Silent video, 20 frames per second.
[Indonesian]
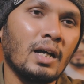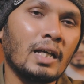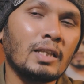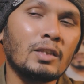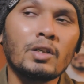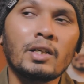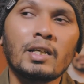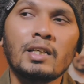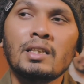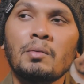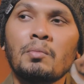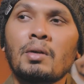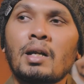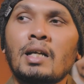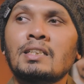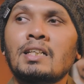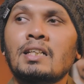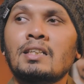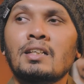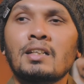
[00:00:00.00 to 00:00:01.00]
atau kita
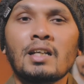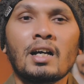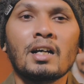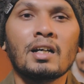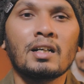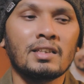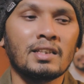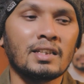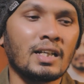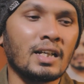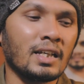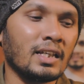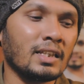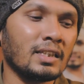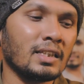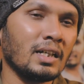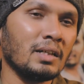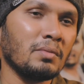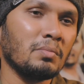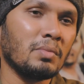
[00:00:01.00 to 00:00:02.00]
merasa tenang ketika
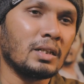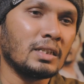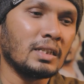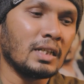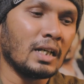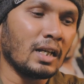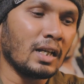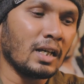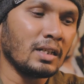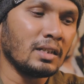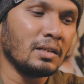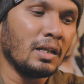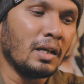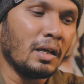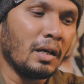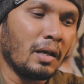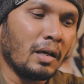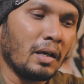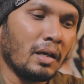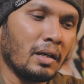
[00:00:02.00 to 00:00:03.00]
kita berjalan,
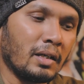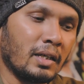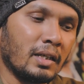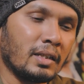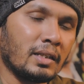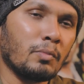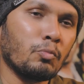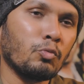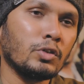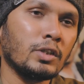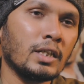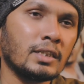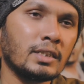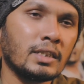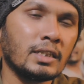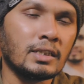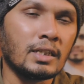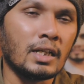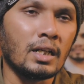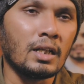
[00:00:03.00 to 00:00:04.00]
kita punya
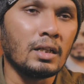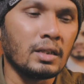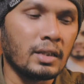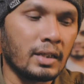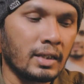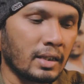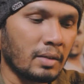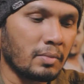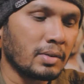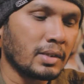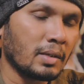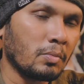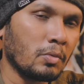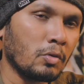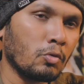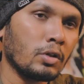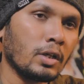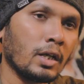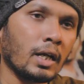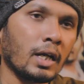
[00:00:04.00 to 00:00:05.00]
sinyal, kita bisa
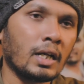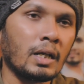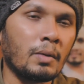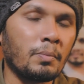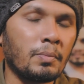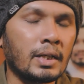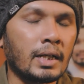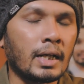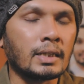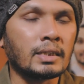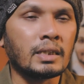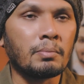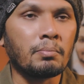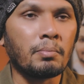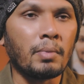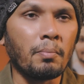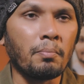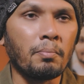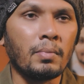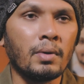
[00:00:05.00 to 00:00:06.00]
menggunakan aplikasi
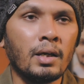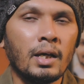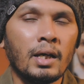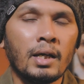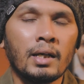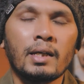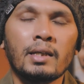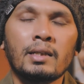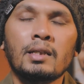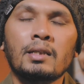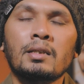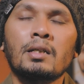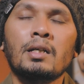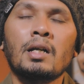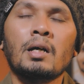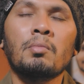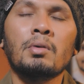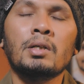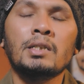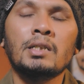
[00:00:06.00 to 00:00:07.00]
map, kita
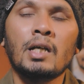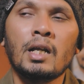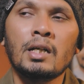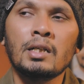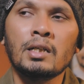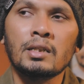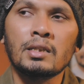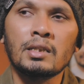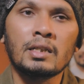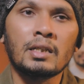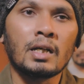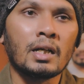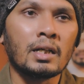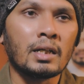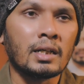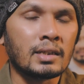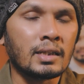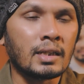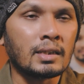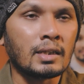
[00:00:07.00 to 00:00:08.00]
tenang berjalan
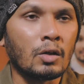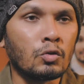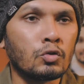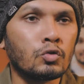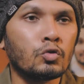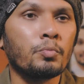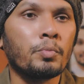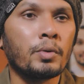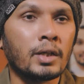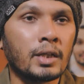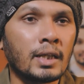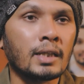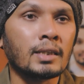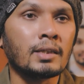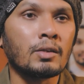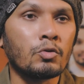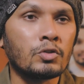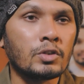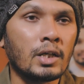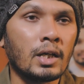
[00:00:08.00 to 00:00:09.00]
ketika kita tahu supirnya
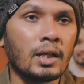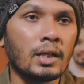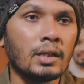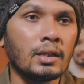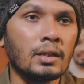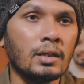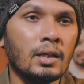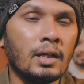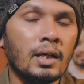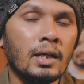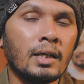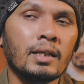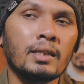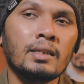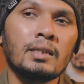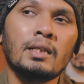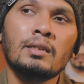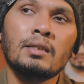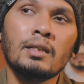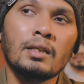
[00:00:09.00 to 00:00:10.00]
tahu jalan,
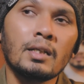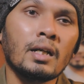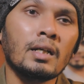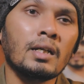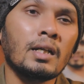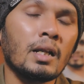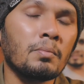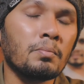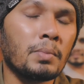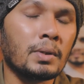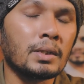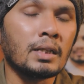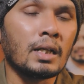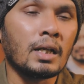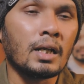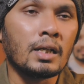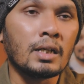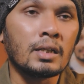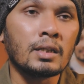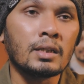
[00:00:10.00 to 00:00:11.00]
kita tenang dalam
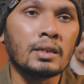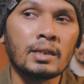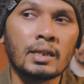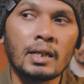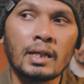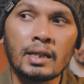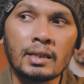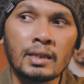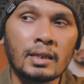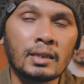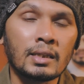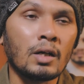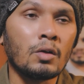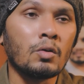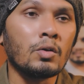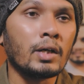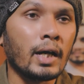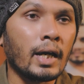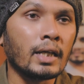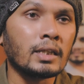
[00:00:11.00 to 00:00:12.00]
perjalanan ketika kita
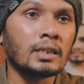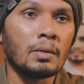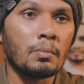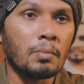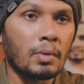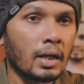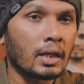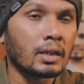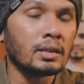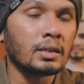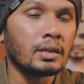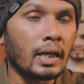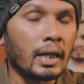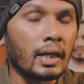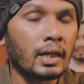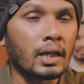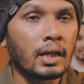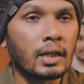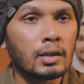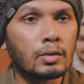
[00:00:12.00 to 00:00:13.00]
tahu guide-nya mengerti
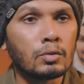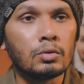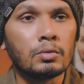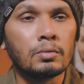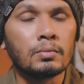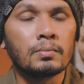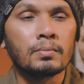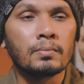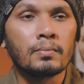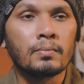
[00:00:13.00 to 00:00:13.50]
daerah itu.